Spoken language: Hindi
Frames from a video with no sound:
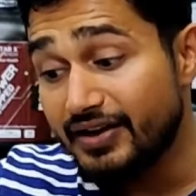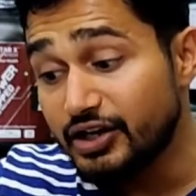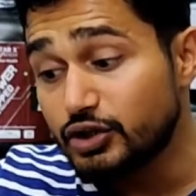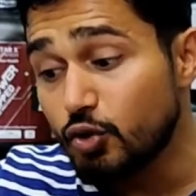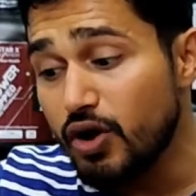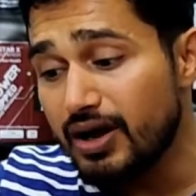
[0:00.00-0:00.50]

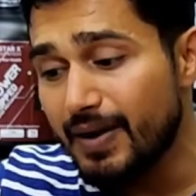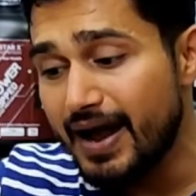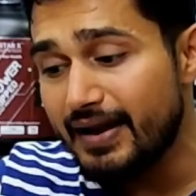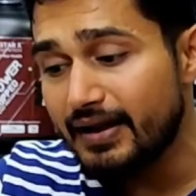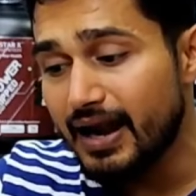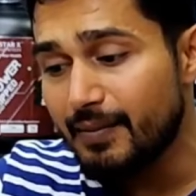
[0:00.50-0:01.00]
एडिड शुगर
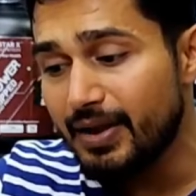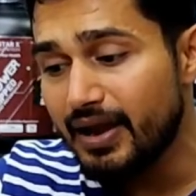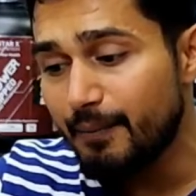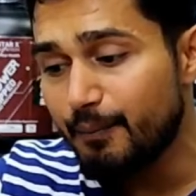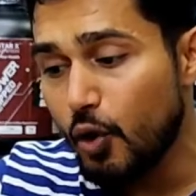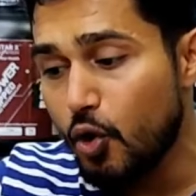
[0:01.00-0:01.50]
12 ग्राम
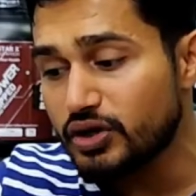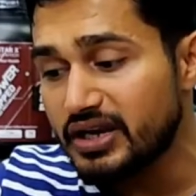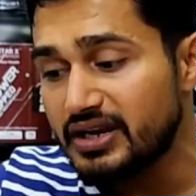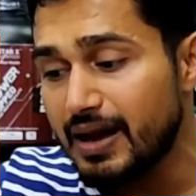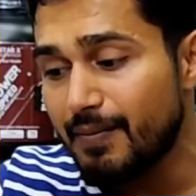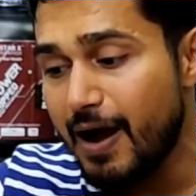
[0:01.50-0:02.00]
है
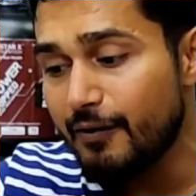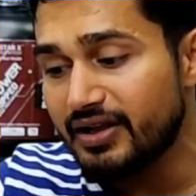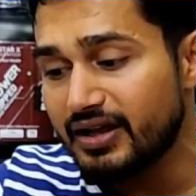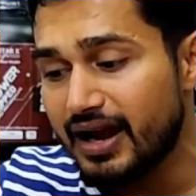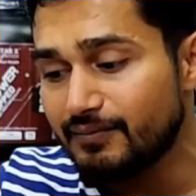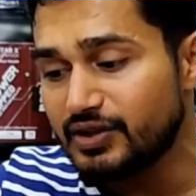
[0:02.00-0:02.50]
प्रोटीन यहां
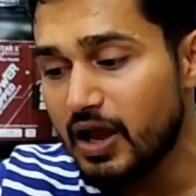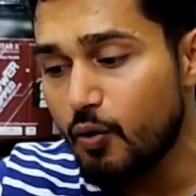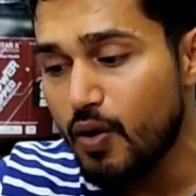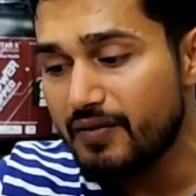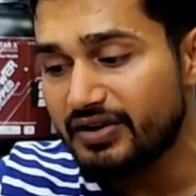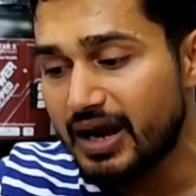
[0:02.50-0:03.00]
बावन ग्राम
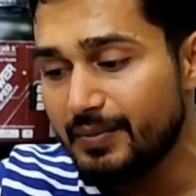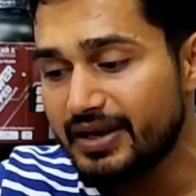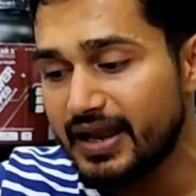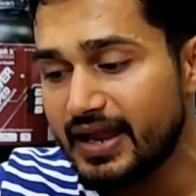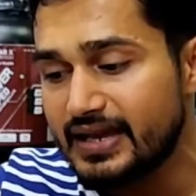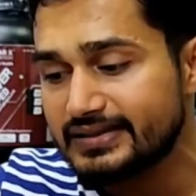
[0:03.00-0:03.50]
दिया हुआ है
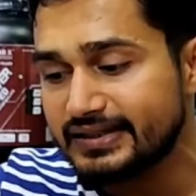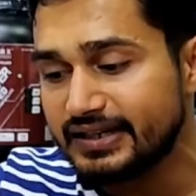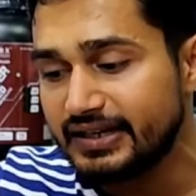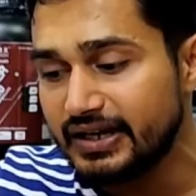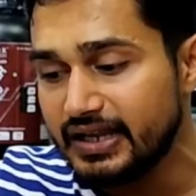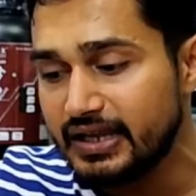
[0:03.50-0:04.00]
विटामिन ए
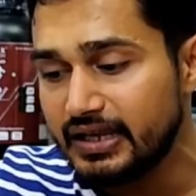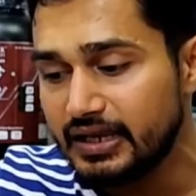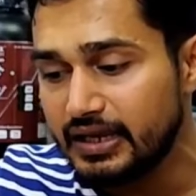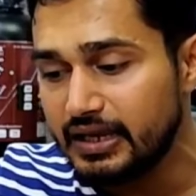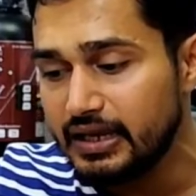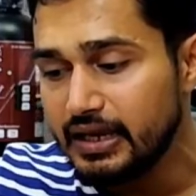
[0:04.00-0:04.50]
सी डी
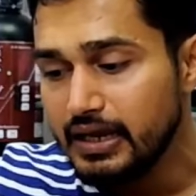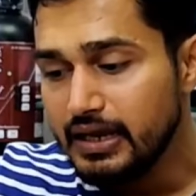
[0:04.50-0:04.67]
ई